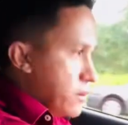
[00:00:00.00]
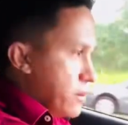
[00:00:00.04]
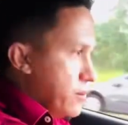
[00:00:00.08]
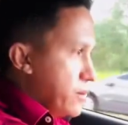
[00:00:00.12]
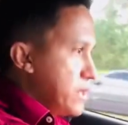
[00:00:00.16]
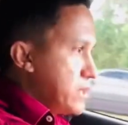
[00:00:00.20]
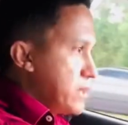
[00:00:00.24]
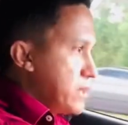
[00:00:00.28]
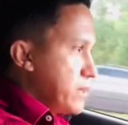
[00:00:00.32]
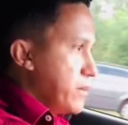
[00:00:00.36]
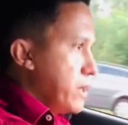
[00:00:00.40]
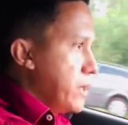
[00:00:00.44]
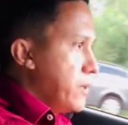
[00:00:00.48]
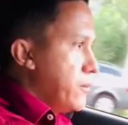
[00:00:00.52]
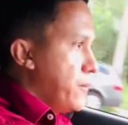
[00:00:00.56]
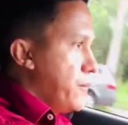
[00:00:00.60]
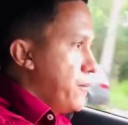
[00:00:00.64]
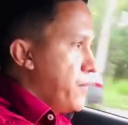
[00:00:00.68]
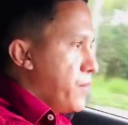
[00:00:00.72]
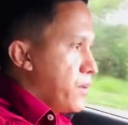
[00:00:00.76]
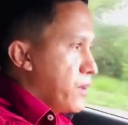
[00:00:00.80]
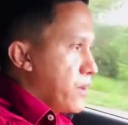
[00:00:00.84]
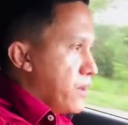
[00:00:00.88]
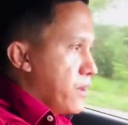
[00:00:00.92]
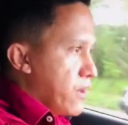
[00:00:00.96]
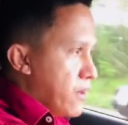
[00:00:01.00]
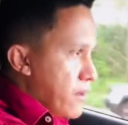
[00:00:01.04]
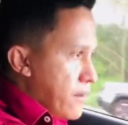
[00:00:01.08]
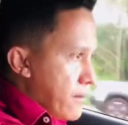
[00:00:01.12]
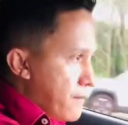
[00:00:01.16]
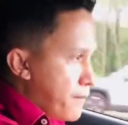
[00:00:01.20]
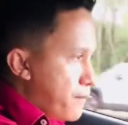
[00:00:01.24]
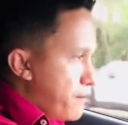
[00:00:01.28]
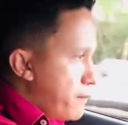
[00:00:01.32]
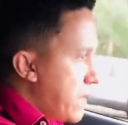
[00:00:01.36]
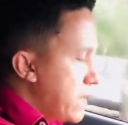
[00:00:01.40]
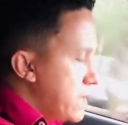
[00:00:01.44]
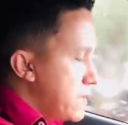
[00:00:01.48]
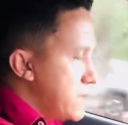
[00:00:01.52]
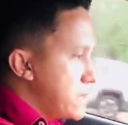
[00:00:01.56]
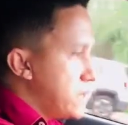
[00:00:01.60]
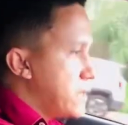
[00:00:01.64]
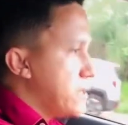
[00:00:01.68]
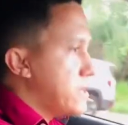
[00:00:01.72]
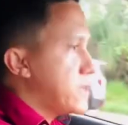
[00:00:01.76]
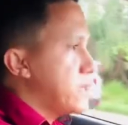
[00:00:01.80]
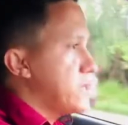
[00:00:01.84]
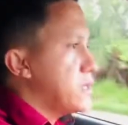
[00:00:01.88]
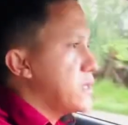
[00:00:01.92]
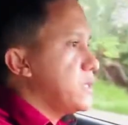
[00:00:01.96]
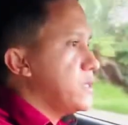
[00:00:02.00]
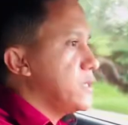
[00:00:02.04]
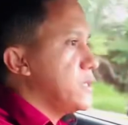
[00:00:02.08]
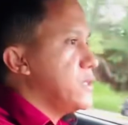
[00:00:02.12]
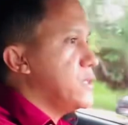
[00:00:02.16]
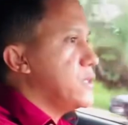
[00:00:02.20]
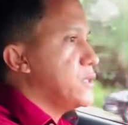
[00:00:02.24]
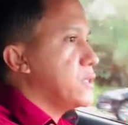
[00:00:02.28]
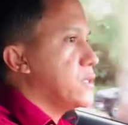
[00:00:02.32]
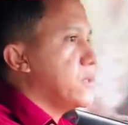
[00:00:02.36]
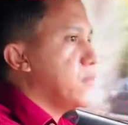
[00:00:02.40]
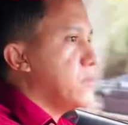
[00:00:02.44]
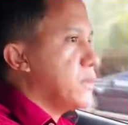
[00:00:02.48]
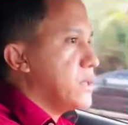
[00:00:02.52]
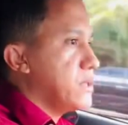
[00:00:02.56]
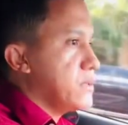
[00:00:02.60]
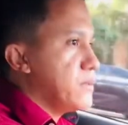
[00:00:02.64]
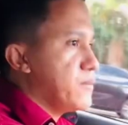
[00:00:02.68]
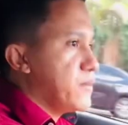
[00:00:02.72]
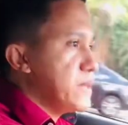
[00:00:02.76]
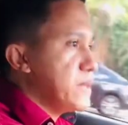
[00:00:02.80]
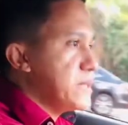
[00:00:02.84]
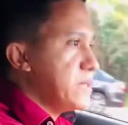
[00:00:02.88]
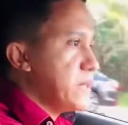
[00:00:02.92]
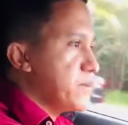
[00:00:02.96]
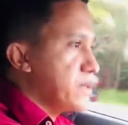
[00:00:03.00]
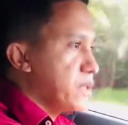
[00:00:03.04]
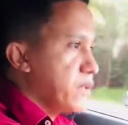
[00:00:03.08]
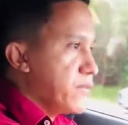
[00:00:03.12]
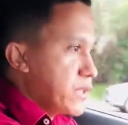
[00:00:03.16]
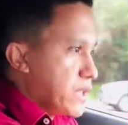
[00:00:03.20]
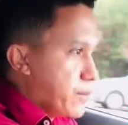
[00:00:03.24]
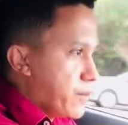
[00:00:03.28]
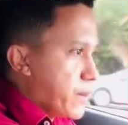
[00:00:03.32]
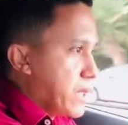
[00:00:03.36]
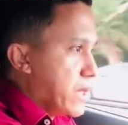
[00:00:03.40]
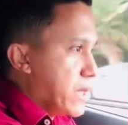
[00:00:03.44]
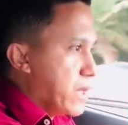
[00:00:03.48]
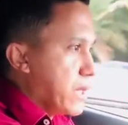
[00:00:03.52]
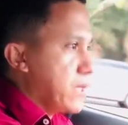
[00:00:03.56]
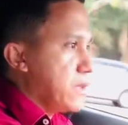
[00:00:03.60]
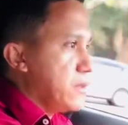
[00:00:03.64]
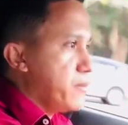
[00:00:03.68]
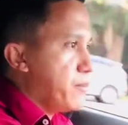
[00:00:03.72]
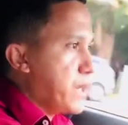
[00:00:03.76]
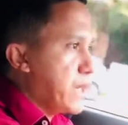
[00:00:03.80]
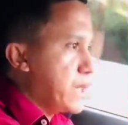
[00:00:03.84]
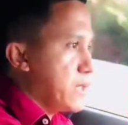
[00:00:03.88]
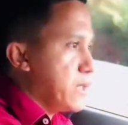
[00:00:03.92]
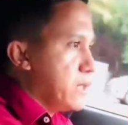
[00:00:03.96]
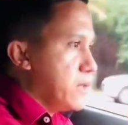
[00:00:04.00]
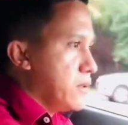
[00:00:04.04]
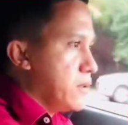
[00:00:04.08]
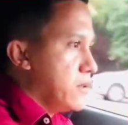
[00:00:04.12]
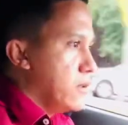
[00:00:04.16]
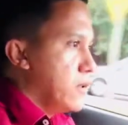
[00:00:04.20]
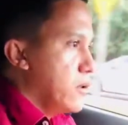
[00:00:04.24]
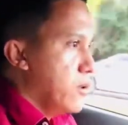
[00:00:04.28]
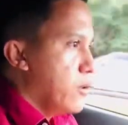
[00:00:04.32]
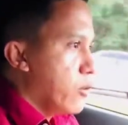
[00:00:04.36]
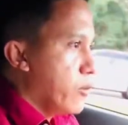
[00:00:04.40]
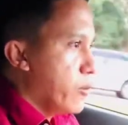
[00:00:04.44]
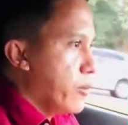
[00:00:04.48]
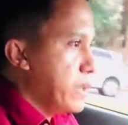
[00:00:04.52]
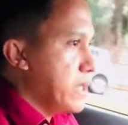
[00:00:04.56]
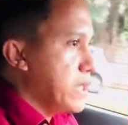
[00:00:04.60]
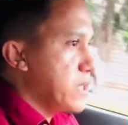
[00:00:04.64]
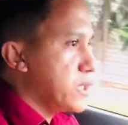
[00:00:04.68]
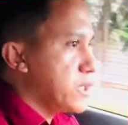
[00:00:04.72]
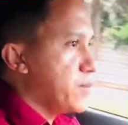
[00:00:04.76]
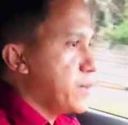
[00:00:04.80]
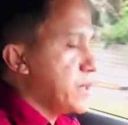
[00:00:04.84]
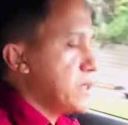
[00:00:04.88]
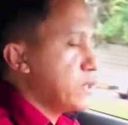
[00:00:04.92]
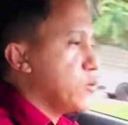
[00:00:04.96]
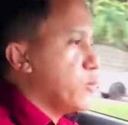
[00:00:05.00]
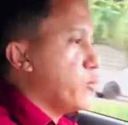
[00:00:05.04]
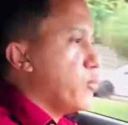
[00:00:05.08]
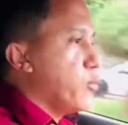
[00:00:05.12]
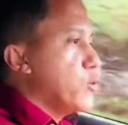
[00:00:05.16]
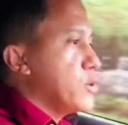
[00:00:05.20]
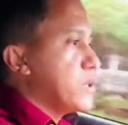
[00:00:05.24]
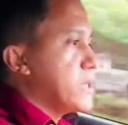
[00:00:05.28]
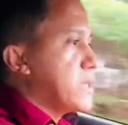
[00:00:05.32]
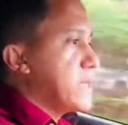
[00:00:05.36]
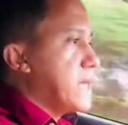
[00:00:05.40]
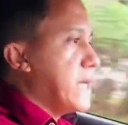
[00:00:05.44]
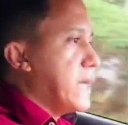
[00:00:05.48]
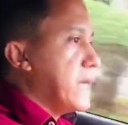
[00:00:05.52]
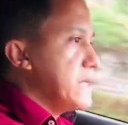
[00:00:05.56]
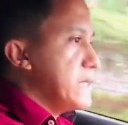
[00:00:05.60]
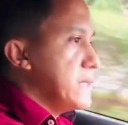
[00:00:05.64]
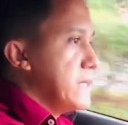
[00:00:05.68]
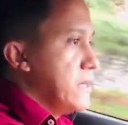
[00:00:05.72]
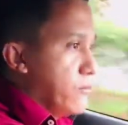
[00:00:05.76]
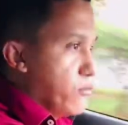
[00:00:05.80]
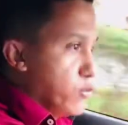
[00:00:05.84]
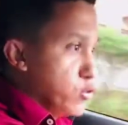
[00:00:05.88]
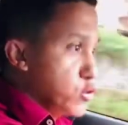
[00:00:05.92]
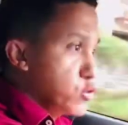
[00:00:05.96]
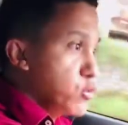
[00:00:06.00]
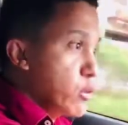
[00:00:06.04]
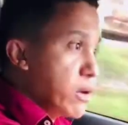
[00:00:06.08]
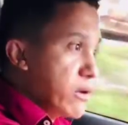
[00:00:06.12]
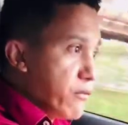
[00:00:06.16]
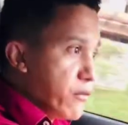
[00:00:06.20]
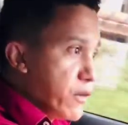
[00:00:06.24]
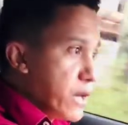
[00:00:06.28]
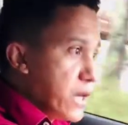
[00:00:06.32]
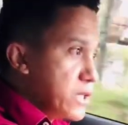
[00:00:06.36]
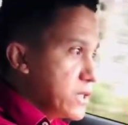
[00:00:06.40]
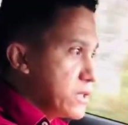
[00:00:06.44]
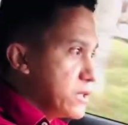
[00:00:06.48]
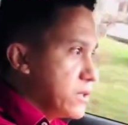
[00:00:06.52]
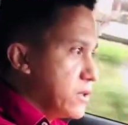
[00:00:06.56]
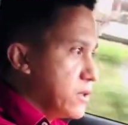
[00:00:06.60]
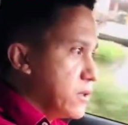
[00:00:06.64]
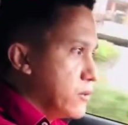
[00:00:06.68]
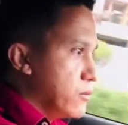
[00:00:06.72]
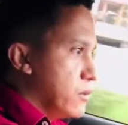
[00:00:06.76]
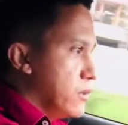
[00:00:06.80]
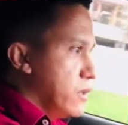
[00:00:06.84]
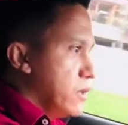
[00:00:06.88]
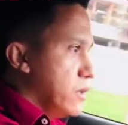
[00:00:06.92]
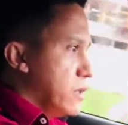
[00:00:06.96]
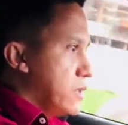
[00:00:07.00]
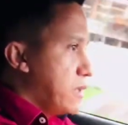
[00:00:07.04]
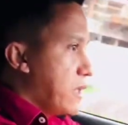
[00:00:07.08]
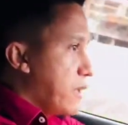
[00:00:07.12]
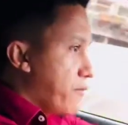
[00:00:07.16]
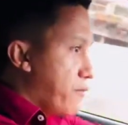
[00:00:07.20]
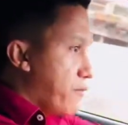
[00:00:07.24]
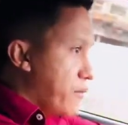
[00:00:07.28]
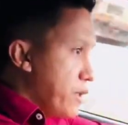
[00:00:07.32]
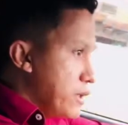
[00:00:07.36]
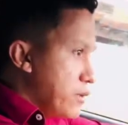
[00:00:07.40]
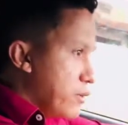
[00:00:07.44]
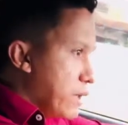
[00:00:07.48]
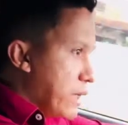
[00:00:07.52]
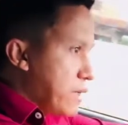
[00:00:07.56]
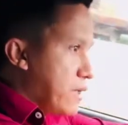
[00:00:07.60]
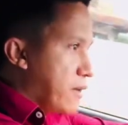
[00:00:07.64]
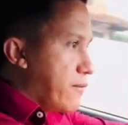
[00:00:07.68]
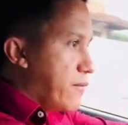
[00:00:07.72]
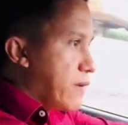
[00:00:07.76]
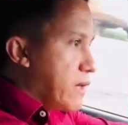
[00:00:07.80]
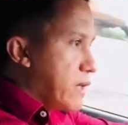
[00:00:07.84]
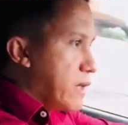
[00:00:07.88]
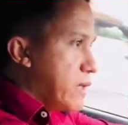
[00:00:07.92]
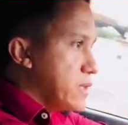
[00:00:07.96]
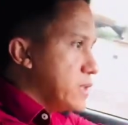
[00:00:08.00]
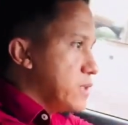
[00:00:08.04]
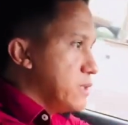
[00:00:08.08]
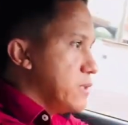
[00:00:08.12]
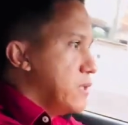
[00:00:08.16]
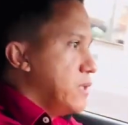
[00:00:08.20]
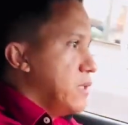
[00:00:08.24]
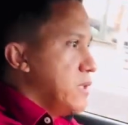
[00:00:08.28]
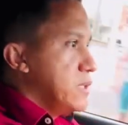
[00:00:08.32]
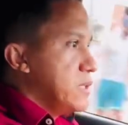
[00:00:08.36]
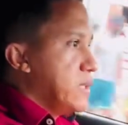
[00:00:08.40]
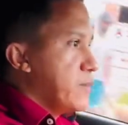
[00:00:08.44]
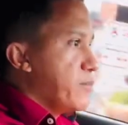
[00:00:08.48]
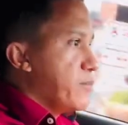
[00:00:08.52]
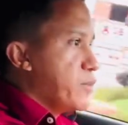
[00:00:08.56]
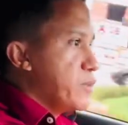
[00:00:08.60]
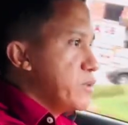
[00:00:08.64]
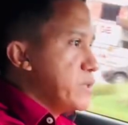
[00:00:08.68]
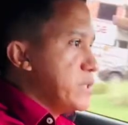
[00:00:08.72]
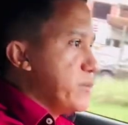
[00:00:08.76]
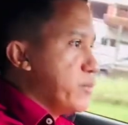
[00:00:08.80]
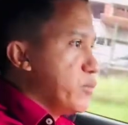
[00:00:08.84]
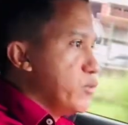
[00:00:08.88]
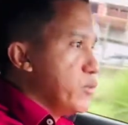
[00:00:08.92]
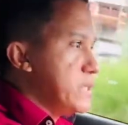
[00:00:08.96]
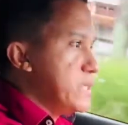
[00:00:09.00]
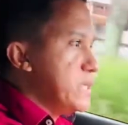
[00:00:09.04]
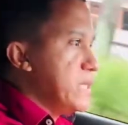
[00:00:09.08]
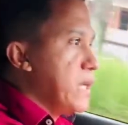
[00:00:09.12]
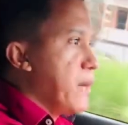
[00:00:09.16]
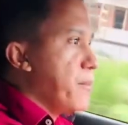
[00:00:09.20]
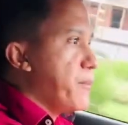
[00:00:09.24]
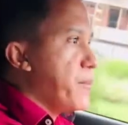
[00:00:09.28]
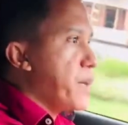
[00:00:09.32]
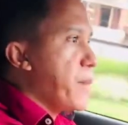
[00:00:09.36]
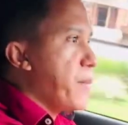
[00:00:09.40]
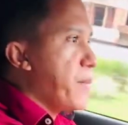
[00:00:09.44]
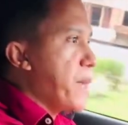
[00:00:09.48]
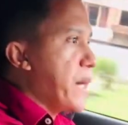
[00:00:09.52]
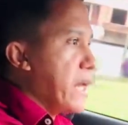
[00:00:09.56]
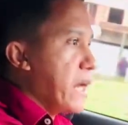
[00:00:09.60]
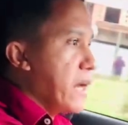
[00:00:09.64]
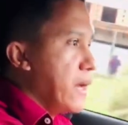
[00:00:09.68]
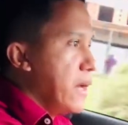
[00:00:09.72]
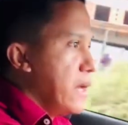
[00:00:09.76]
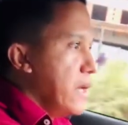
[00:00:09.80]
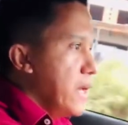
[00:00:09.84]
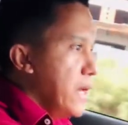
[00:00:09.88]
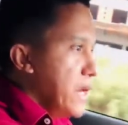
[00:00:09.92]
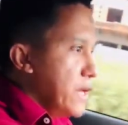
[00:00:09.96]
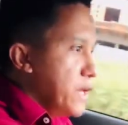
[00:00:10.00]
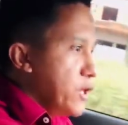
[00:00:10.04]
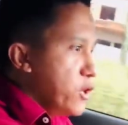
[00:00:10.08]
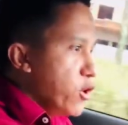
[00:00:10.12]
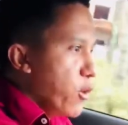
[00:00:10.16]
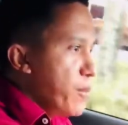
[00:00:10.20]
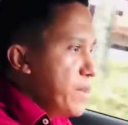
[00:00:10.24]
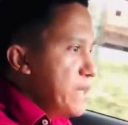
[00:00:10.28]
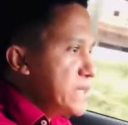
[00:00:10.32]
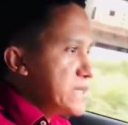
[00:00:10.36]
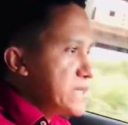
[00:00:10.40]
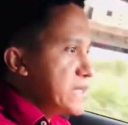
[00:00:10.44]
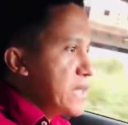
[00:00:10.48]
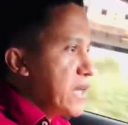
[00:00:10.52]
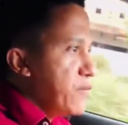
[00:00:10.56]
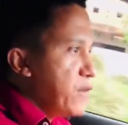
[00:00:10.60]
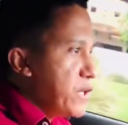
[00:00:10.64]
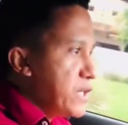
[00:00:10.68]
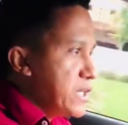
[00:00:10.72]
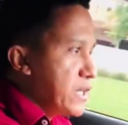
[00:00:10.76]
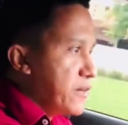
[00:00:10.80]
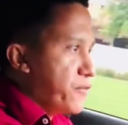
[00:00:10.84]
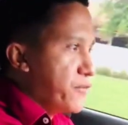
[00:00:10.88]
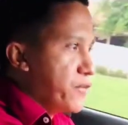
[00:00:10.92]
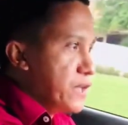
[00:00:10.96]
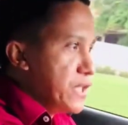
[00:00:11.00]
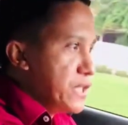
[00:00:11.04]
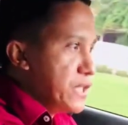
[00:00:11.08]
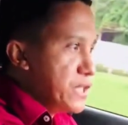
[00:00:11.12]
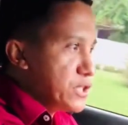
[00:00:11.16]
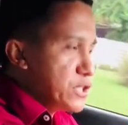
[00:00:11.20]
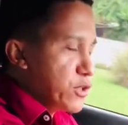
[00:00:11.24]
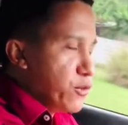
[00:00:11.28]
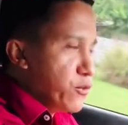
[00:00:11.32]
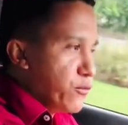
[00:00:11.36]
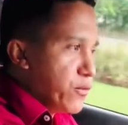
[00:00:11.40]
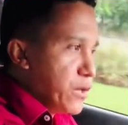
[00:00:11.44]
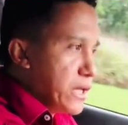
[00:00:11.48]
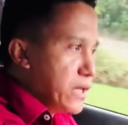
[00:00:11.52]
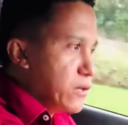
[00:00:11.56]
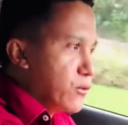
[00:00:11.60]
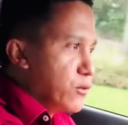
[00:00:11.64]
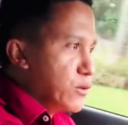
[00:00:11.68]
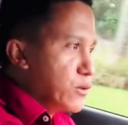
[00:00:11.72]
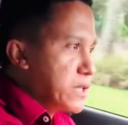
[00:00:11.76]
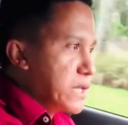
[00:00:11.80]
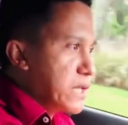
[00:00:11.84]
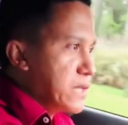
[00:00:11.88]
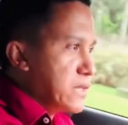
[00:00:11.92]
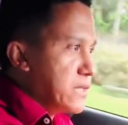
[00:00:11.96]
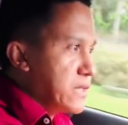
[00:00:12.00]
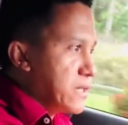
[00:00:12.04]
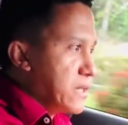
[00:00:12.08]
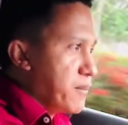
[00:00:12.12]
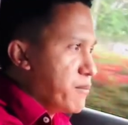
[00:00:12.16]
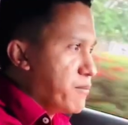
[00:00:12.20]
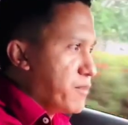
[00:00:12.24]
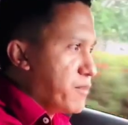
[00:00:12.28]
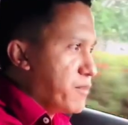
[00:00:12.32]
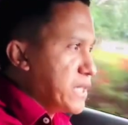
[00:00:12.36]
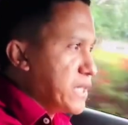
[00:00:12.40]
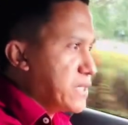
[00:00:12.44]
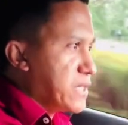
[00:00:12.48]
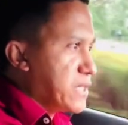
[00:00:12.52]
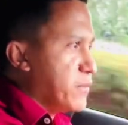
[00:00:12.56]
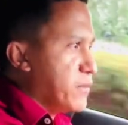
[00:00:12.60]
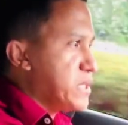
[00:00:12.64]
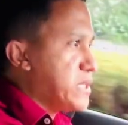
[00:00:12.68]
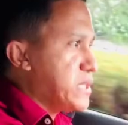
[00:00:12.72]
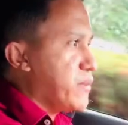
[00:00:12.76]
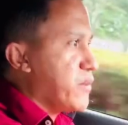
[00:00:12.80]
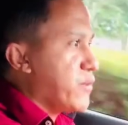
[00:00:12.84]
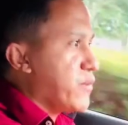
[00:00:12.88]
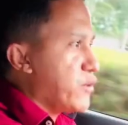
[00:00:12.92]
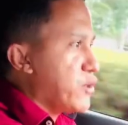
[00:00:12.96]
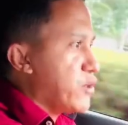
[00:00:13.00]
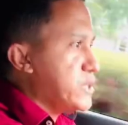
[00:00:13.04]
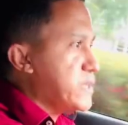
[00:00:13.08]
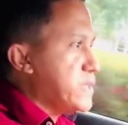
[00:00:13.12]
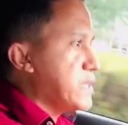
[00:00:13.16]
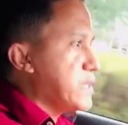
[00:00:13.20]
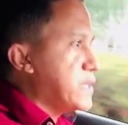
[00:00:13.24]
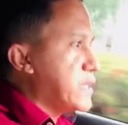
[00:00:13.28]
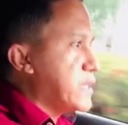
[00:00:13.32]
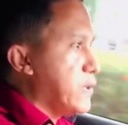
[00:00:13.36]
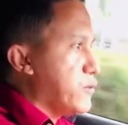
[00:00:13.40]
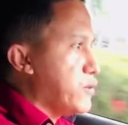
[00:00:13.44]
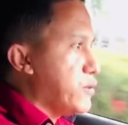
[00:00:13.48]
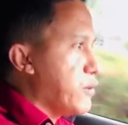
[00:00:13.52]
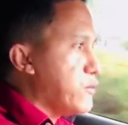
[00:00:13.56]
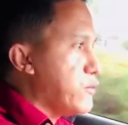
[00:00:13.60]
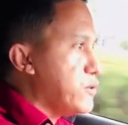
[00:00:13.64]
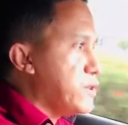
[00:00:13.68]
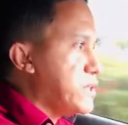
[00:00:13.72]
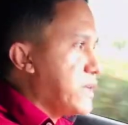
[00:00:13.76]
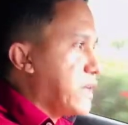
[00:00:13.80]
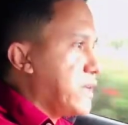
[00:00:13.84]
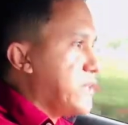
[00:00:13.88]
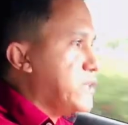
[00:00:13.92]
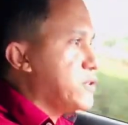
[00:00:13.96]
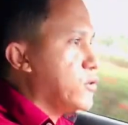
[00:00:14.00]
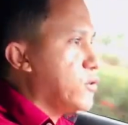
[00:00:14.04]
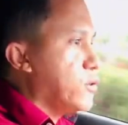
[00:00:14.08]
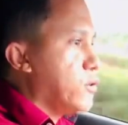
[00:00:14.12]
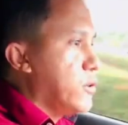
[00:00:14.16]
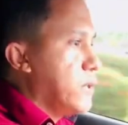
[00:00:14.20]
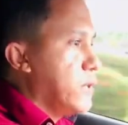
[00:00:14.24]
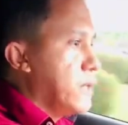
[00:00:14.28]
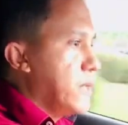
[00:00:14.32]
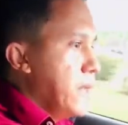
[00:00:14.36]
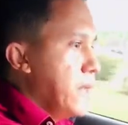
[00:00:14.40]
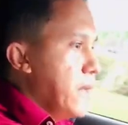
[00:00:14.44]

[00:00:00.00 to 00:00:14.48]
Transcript: Perceberam? É uma lista de quem já dirige também. Percebe que já vai ter que parar ali, parei, o pedestre passou por trás. Fosse uma faixa, não tá vendo lá na faixa, já se policia para parar. E observem aí na frente, tem um veículo que tá andando na, praticamente na mesma velocidade que eu, não sinalizou.